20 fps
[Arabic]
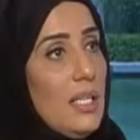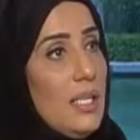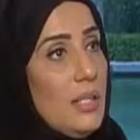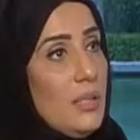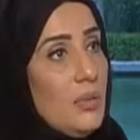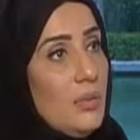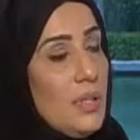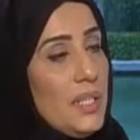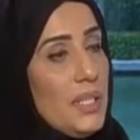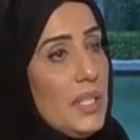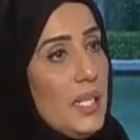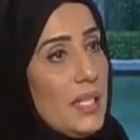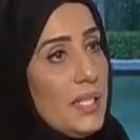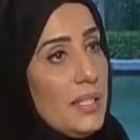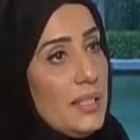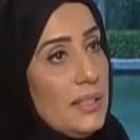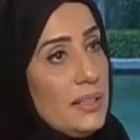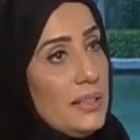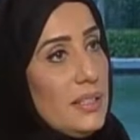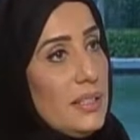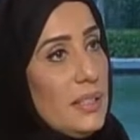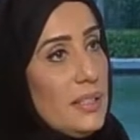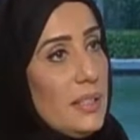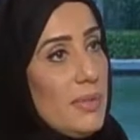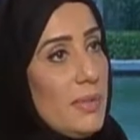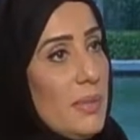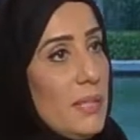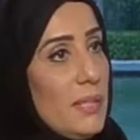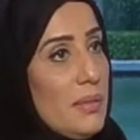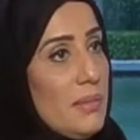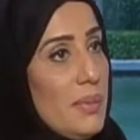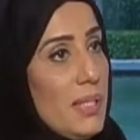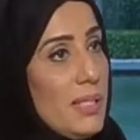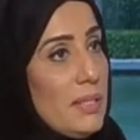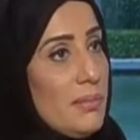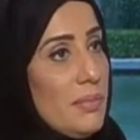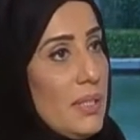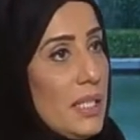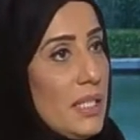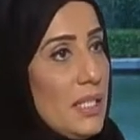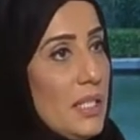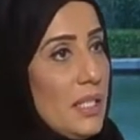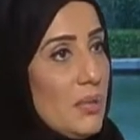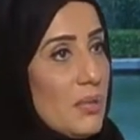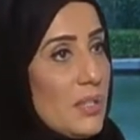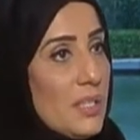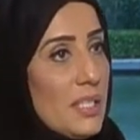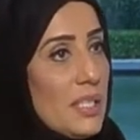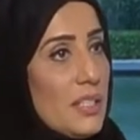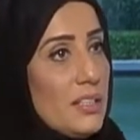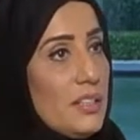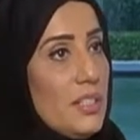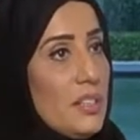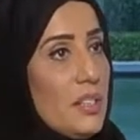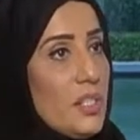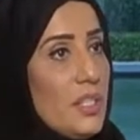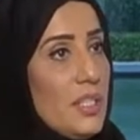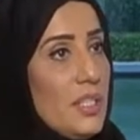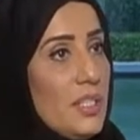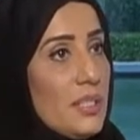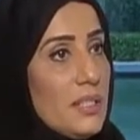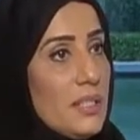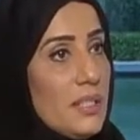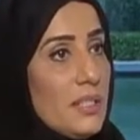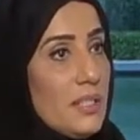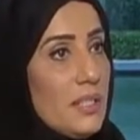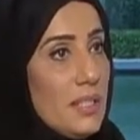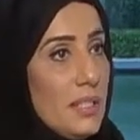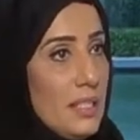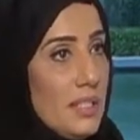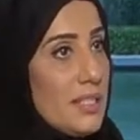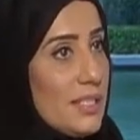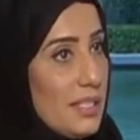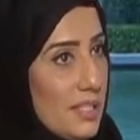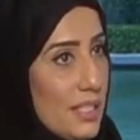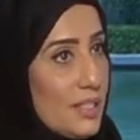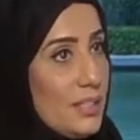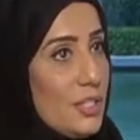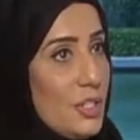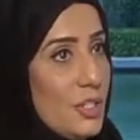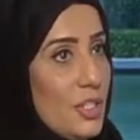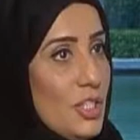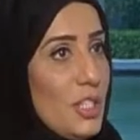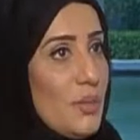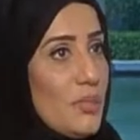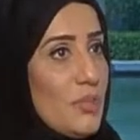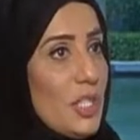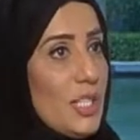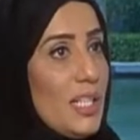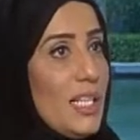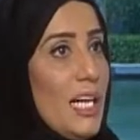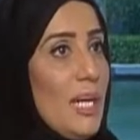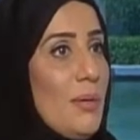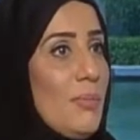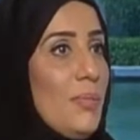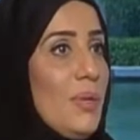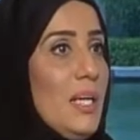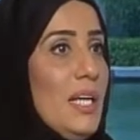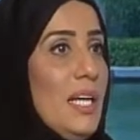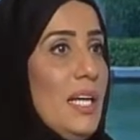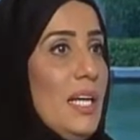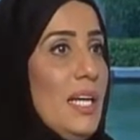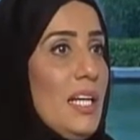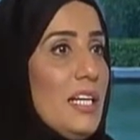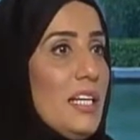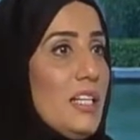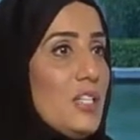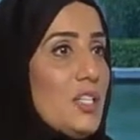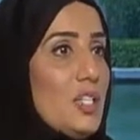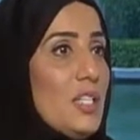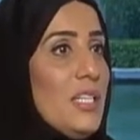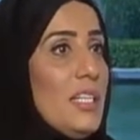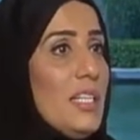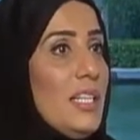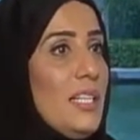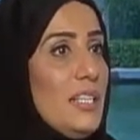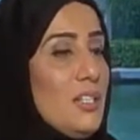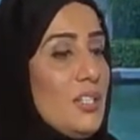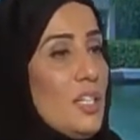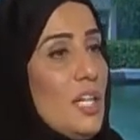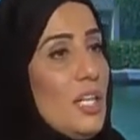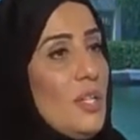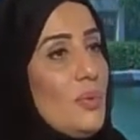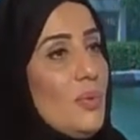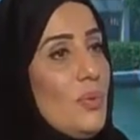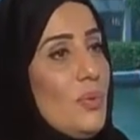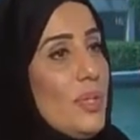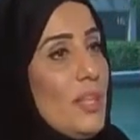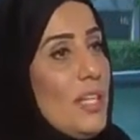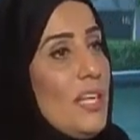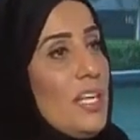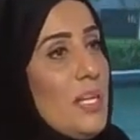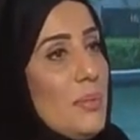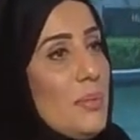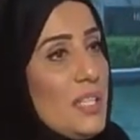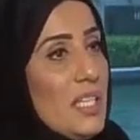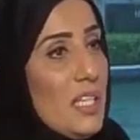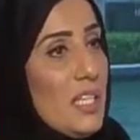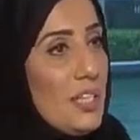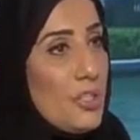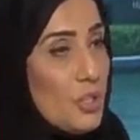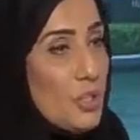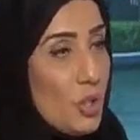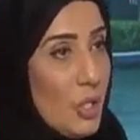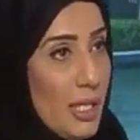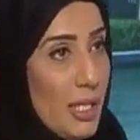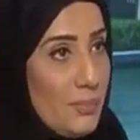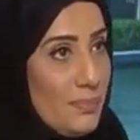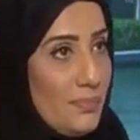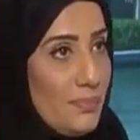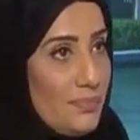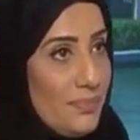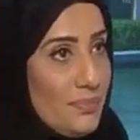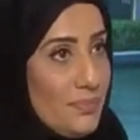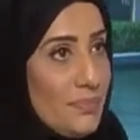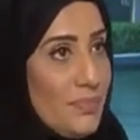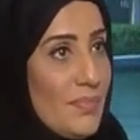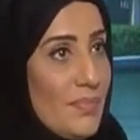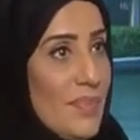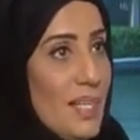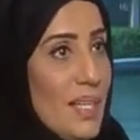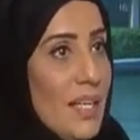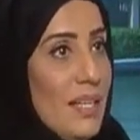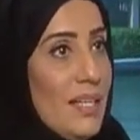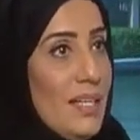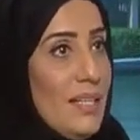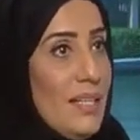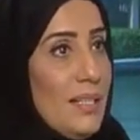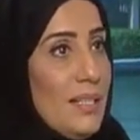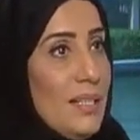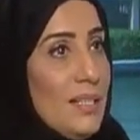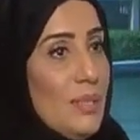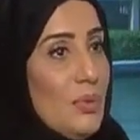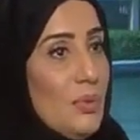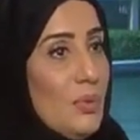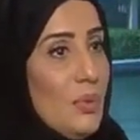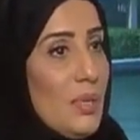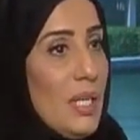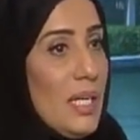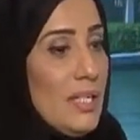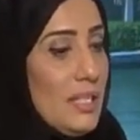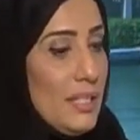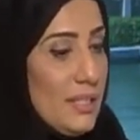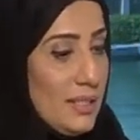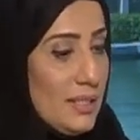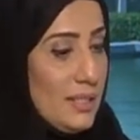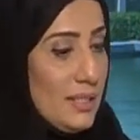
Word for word: آه، وهناك عندنا طبعا بعد ما غيروا استراتيجية آه، الاستراتيجية بشكل عام شلنا اللجان ووضعنا بدلها الشعب ما شاء الله. آه وكانت